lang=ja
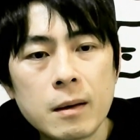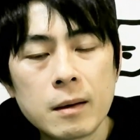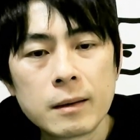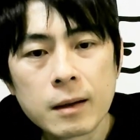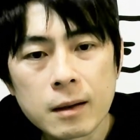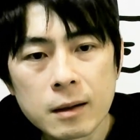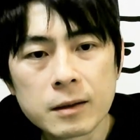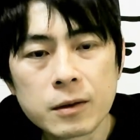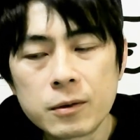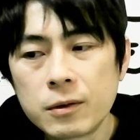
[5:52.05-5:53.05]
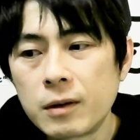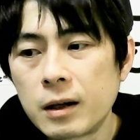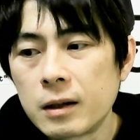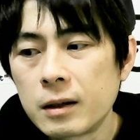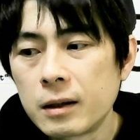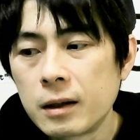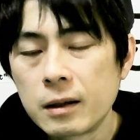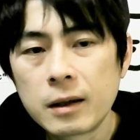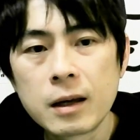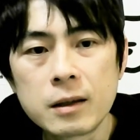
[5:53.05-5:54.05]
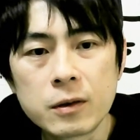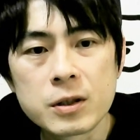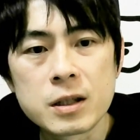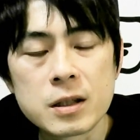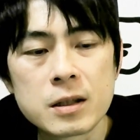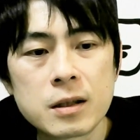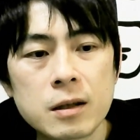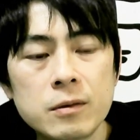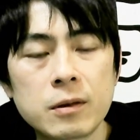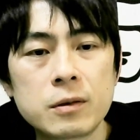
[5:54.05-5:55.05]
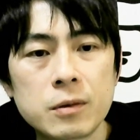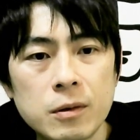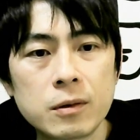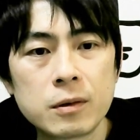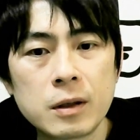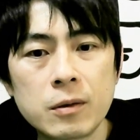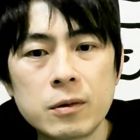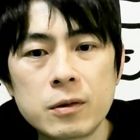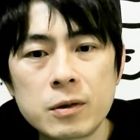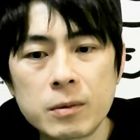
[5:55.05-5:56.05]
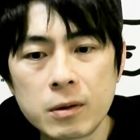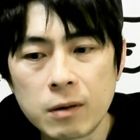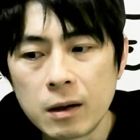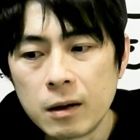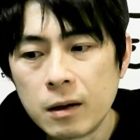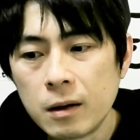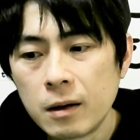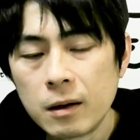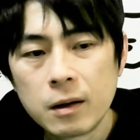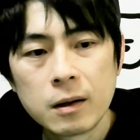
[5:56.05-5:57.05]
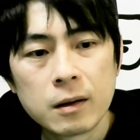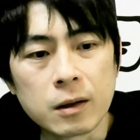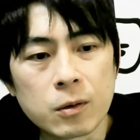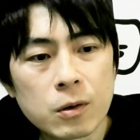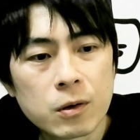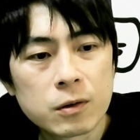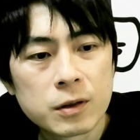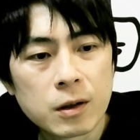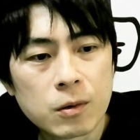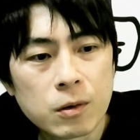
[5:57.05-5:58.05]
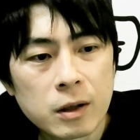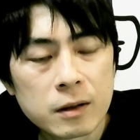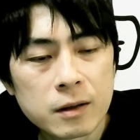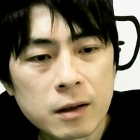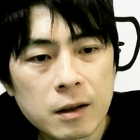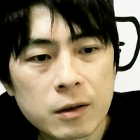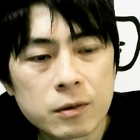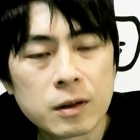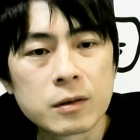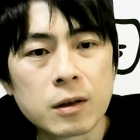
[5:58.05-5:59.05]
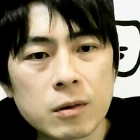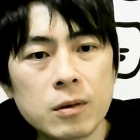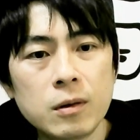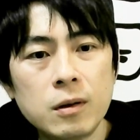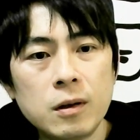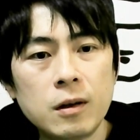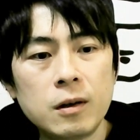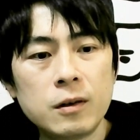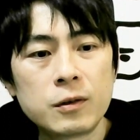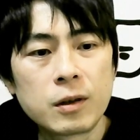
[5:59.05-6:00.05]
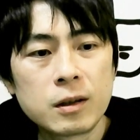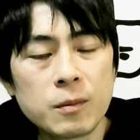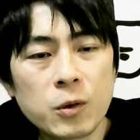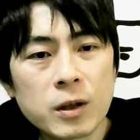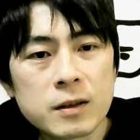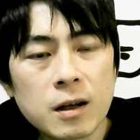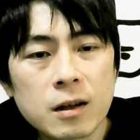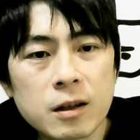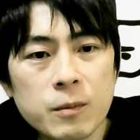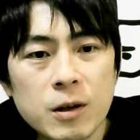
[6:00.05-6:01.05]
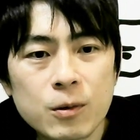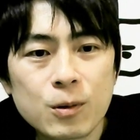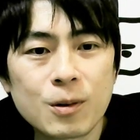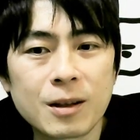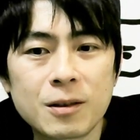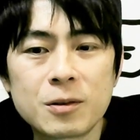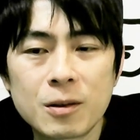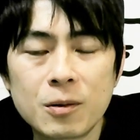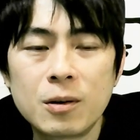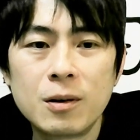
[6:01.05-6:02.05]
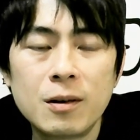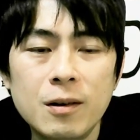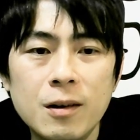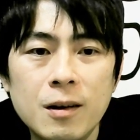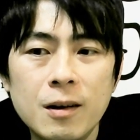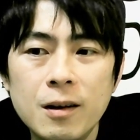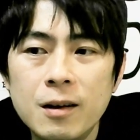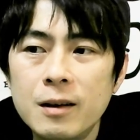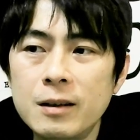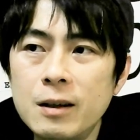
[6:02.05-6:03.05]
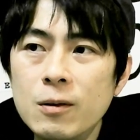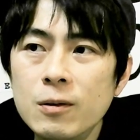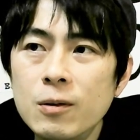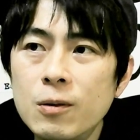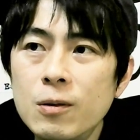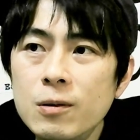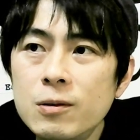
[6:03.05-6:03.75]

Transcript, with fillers: だから日本のお笑い芸人を支持しているんですよ。日本の人々は。で、公共性、公益性って言うんですけど、それって茂木さんが決めることなんですかと。日本の多くの